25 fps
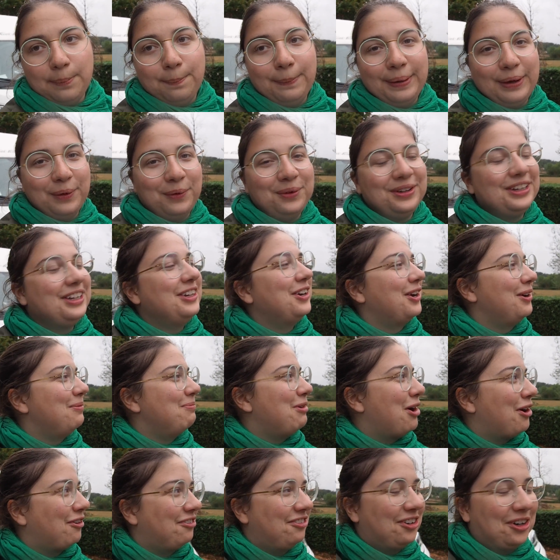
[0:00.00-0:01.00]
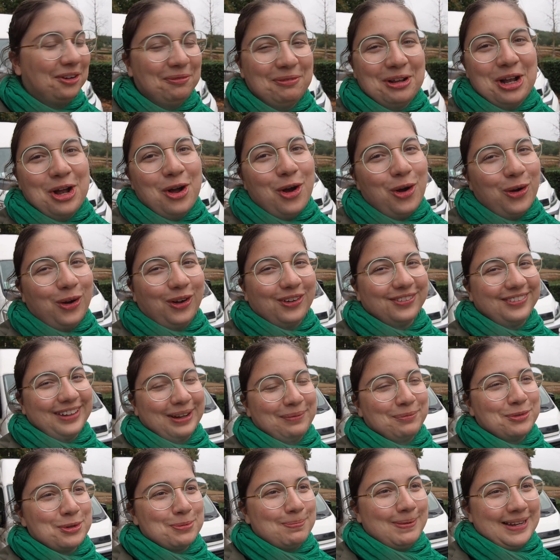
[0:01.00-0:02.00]
mais on est dans le Morvan. En
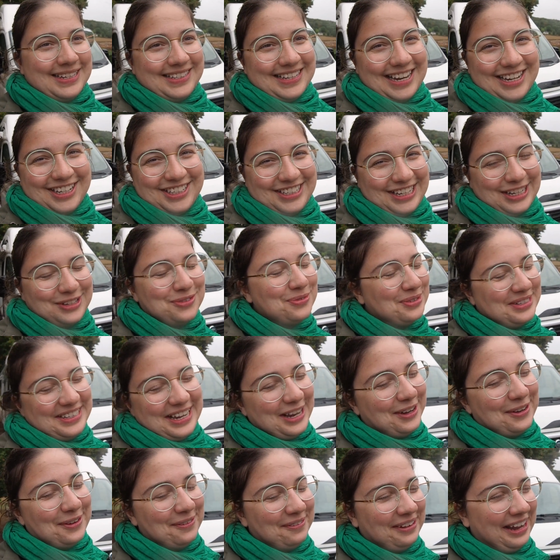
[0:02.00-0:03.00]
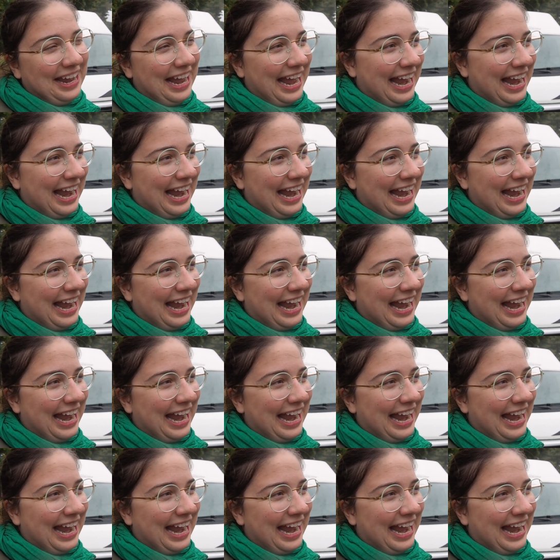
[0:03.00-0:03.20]
termes de passage, c'est plus ça devrait